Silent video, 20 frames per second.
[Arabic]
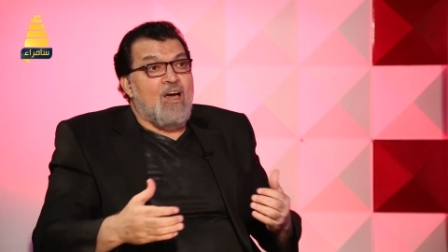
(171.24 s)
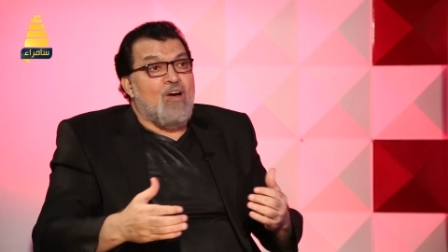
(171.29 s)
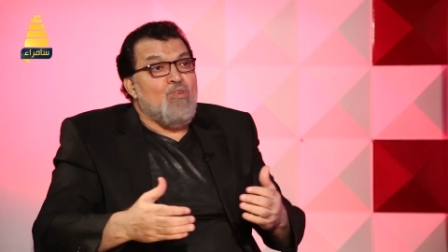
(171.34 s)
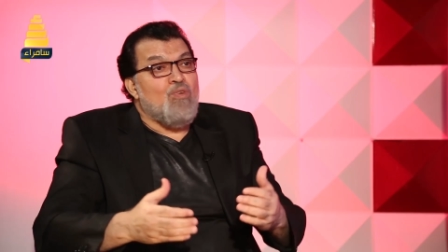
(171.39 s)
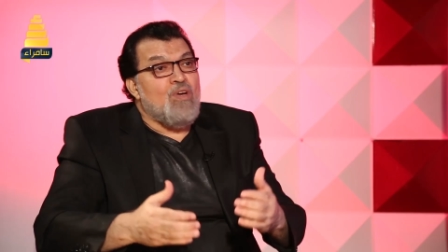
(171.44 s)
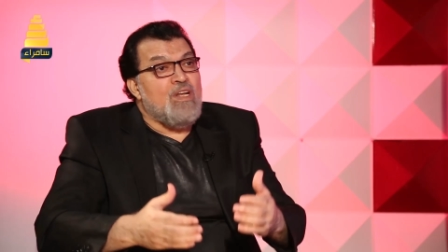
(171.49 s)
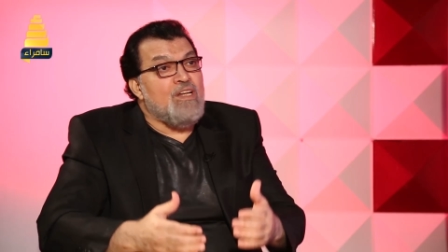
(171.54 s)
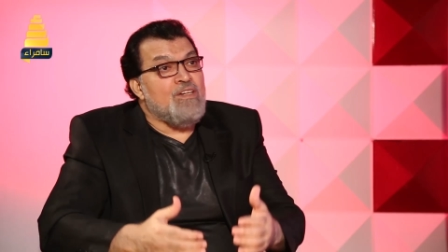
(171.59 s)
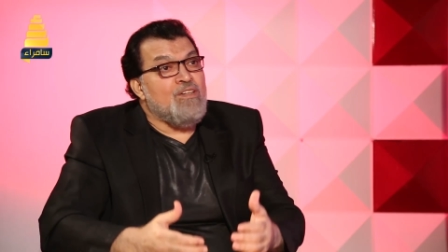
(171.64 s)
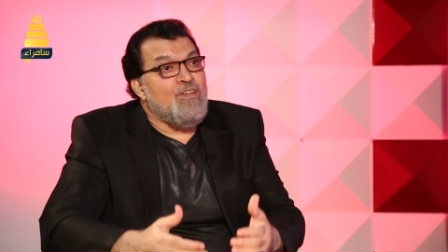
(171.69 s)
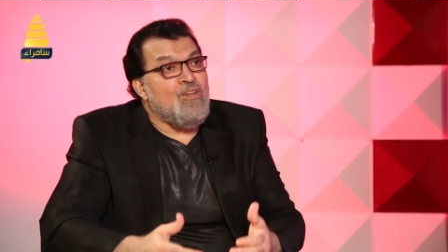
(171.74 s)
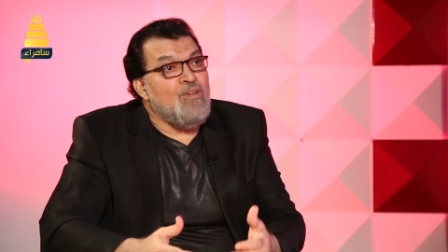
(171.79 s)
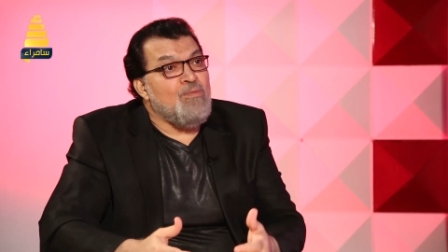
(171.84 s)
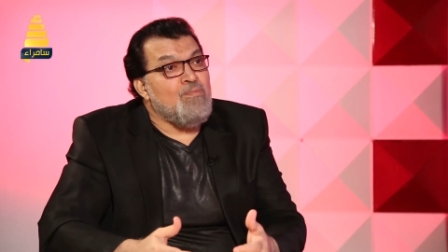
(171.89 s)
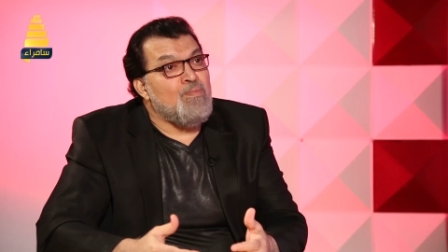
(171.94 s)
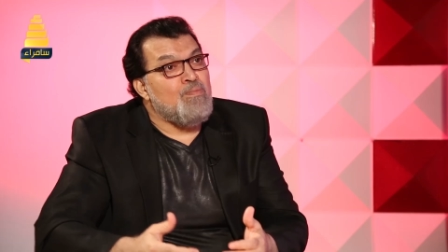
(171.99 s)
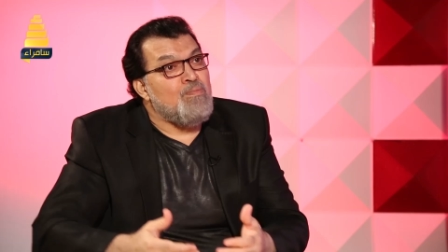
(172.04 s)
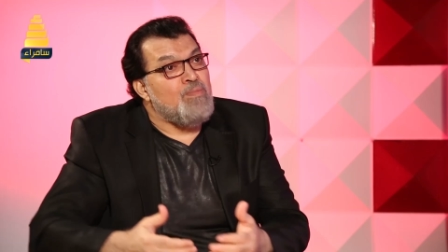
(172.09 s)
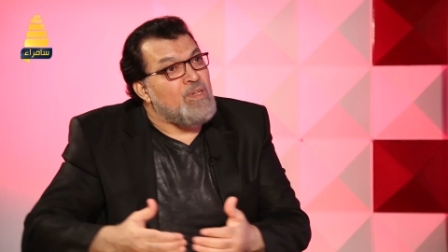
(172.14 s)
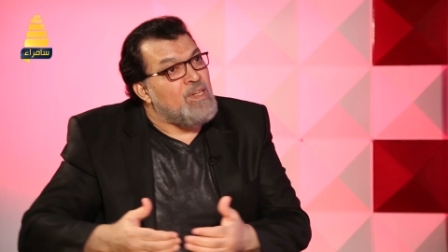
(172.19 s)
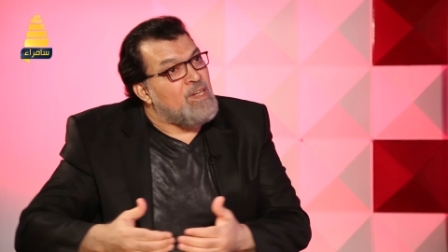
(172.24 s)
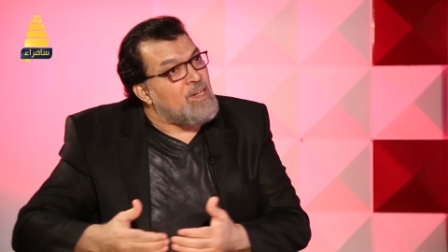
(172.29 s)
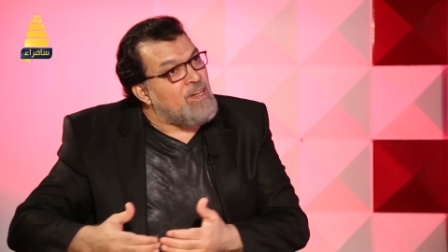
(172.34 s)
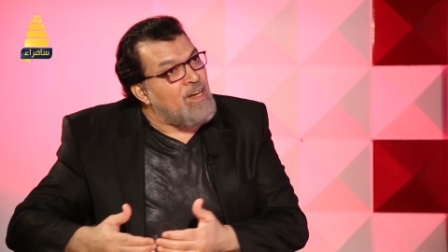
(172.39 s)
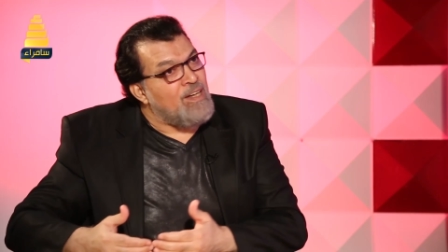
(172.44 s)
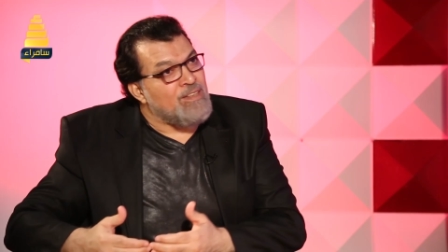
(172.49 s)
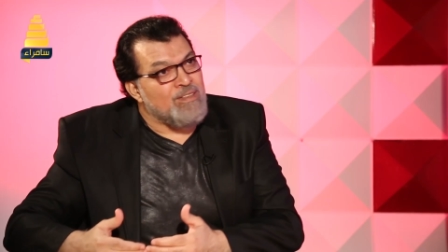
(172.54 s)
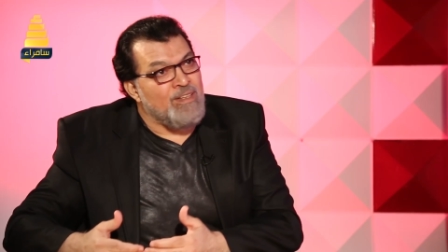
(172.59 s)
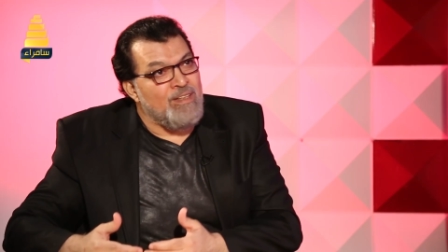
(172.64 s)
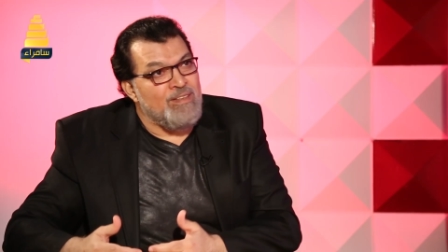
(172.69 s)
اولا حب
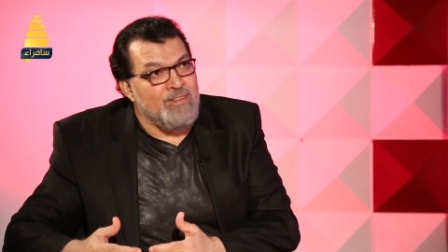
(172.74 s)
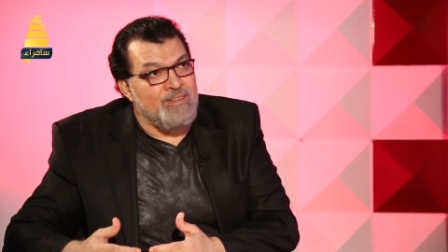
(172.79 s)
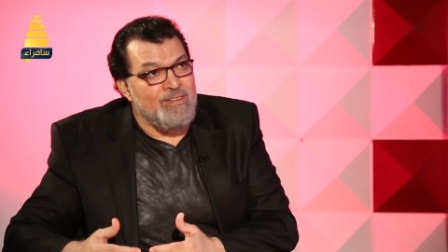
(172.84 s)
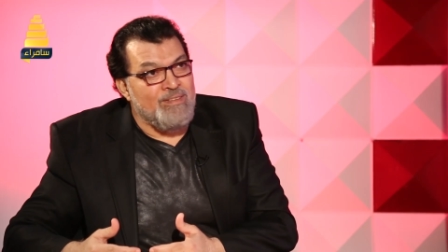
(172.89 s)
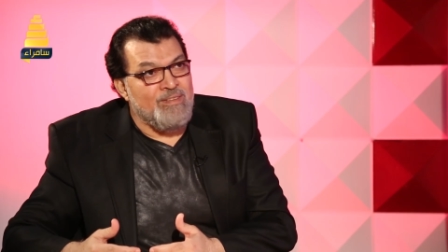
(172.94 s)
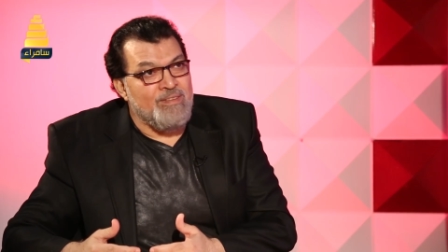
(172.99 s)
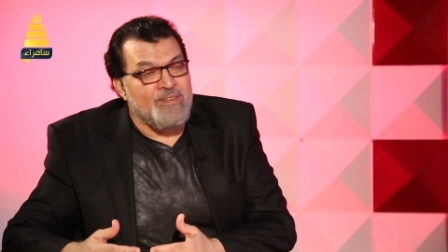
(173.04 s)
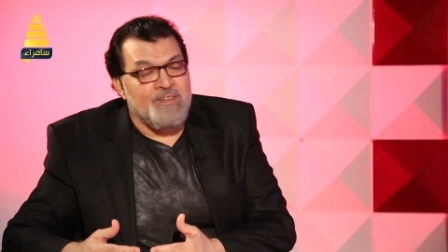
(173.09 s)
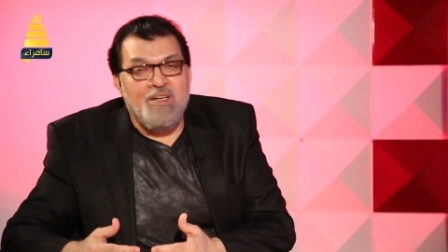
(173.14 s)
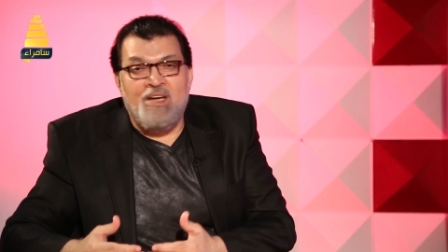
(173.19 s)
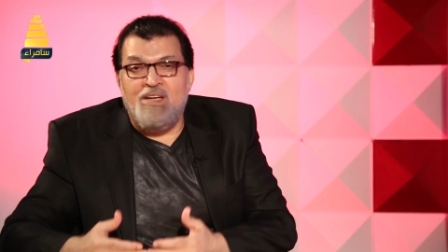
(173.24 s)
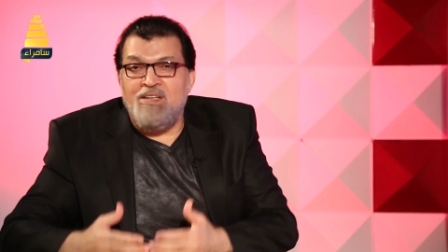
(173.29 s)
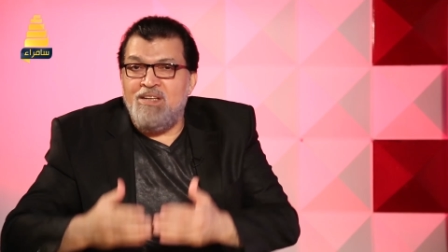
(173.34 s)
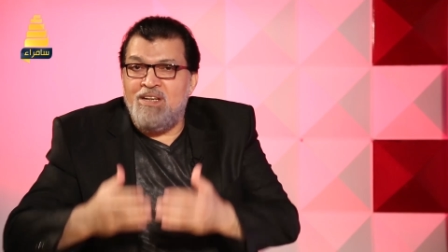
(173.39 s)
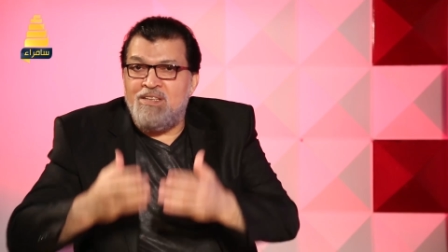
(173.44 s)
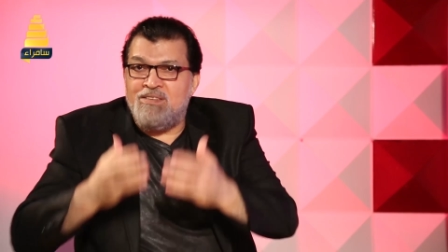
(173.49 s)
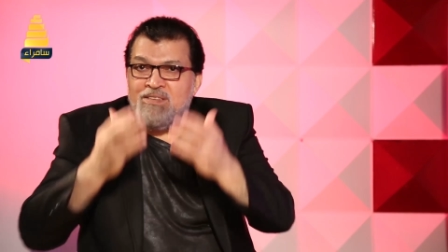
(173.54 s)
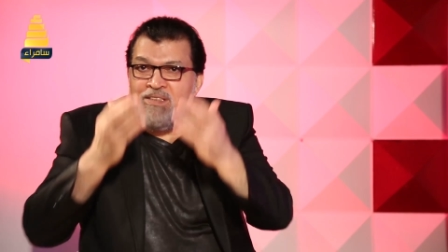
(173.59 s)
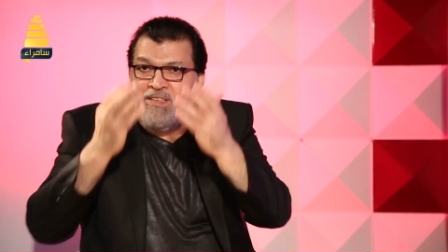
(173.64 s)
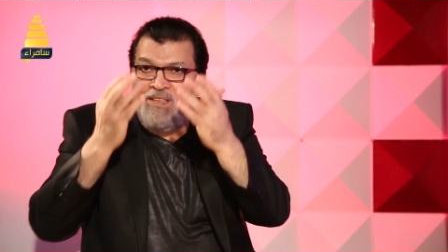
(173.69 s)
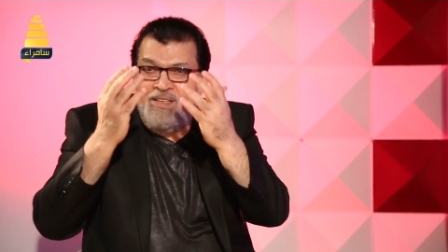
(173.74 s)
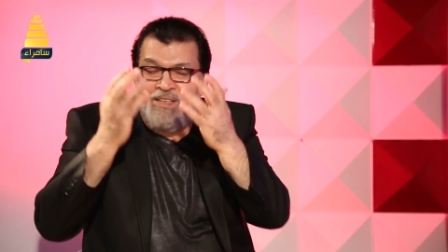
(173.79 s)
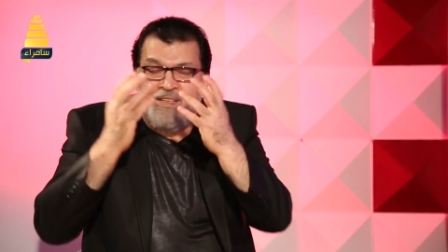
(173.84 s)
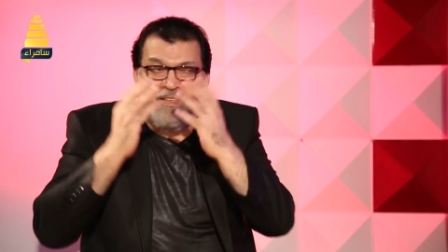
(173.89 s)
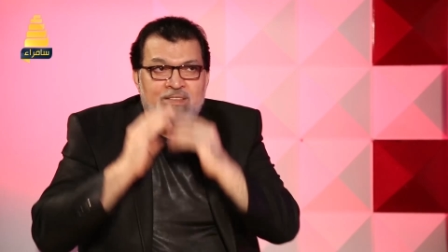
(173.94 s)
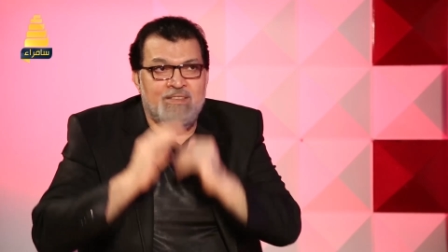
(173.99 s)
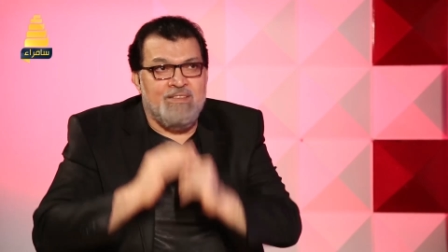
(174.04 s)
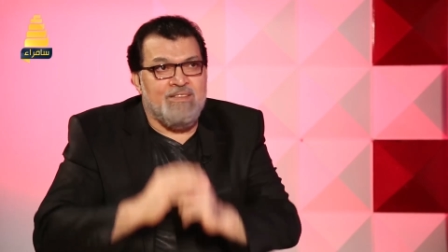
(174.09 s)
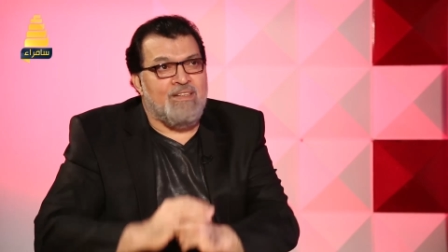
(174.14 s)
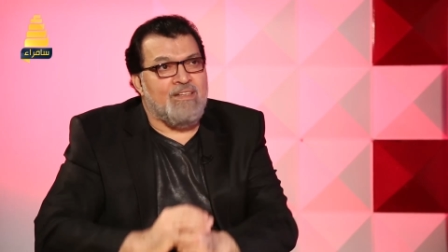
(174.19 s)
لقحطان تحياتي
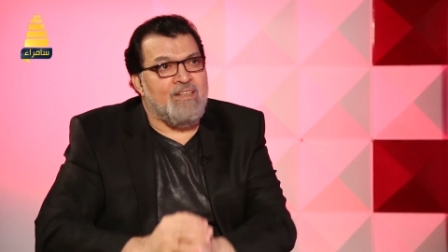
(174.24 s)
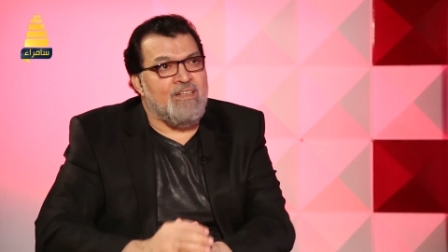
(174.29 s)
له